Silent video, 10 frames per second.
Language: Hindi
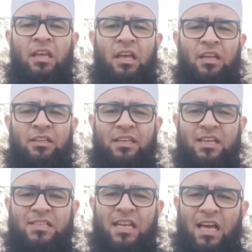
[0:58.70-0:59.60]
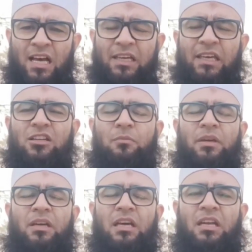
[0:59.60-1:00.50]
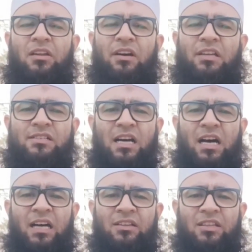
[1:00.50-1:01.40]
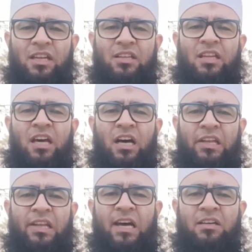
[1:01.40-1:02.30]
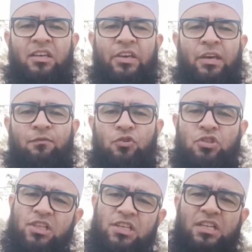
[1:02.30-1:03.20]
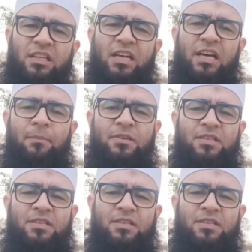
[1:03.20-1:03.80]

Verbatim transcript: दरअसल हकीकत में करने वाली ज़ात तन तनहा अल्लाह की है वो जिसे चाहता है बचाता